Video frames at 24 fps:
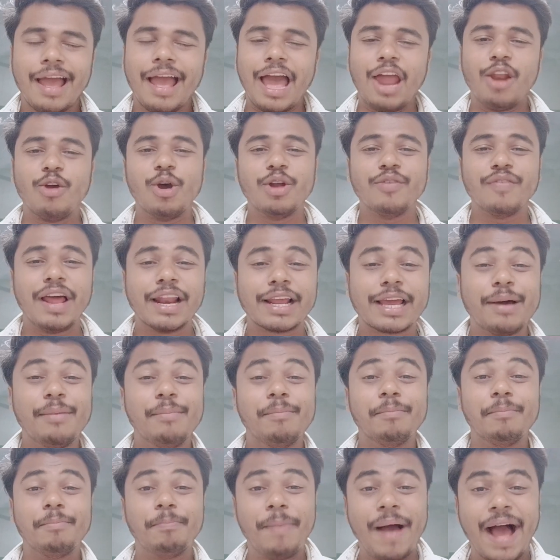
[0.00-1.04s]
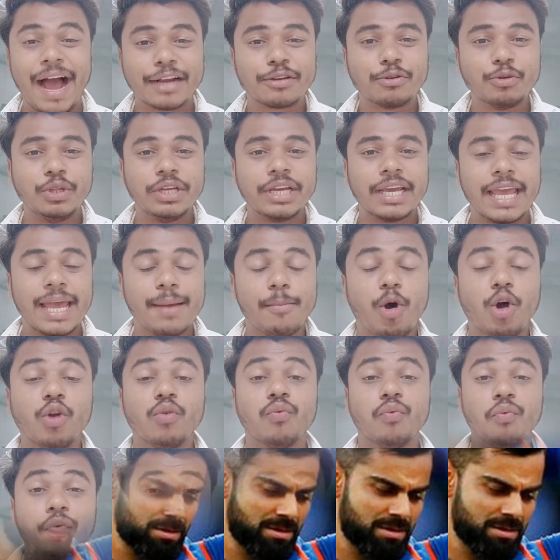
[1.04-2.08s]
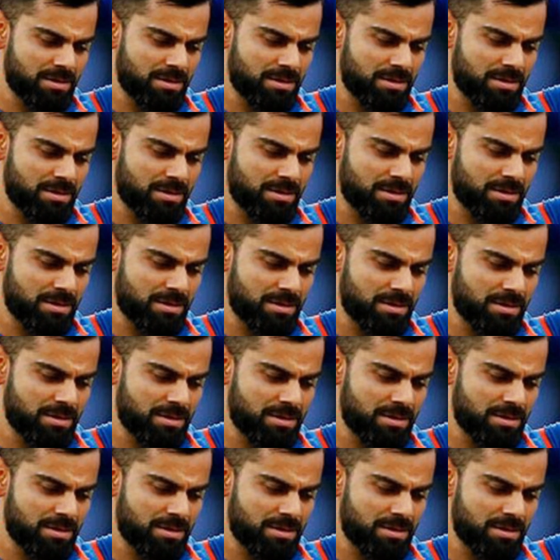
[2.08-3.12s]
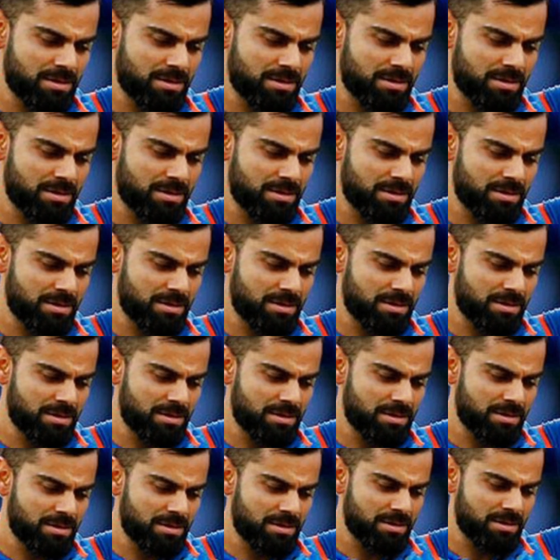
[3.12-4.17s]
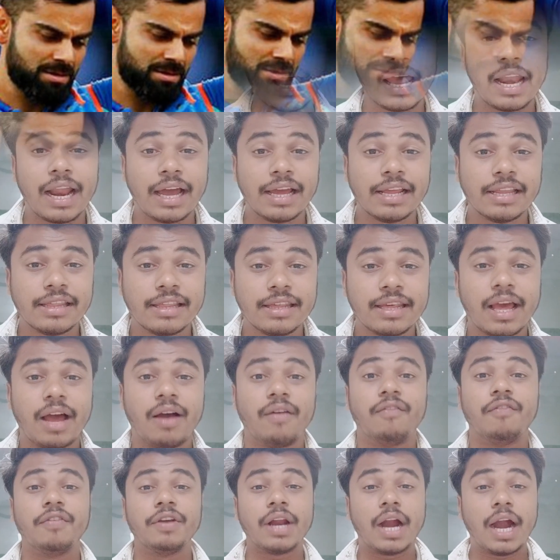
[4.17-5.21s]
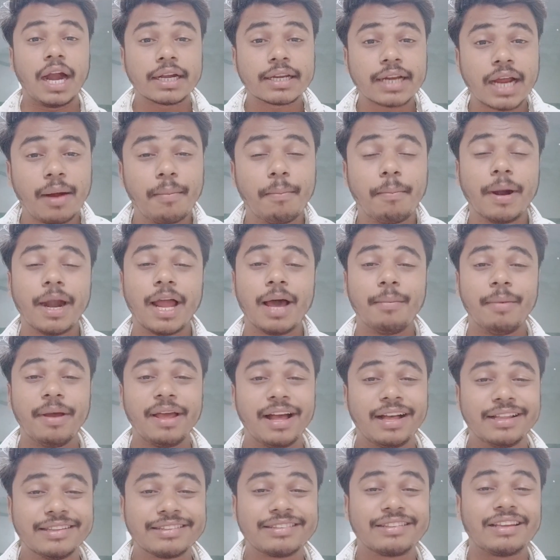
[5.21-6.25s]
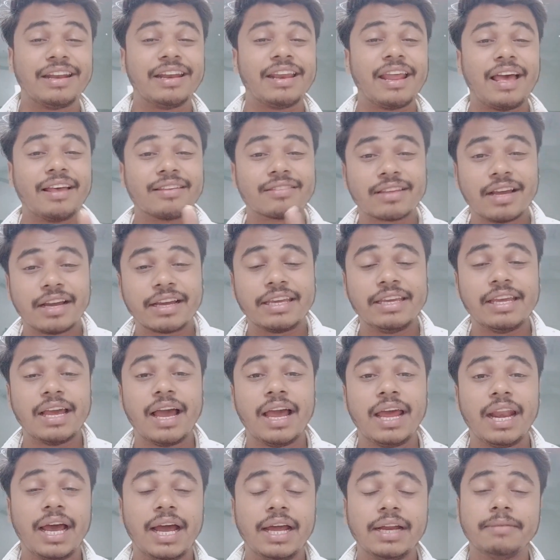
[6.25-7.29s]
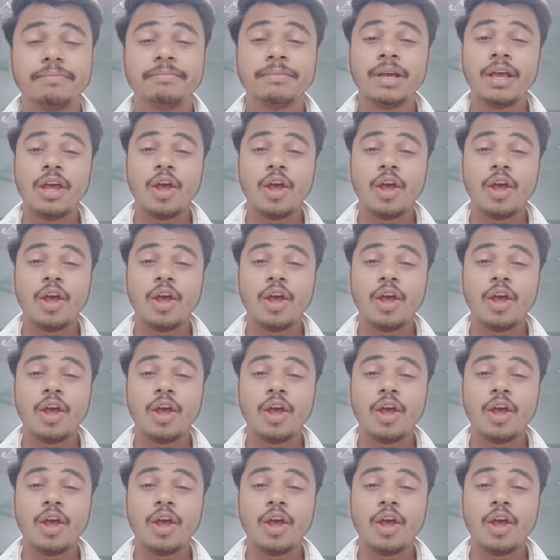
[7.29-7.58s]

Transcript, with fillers: हेलो एंड वेलकम बैक टू द गेम ऑन विराट का बड़ा ऐलान सन्यास का किया ऐलान जी हाँ विराट का बड़ा बयान सन्यास का किया ऐलान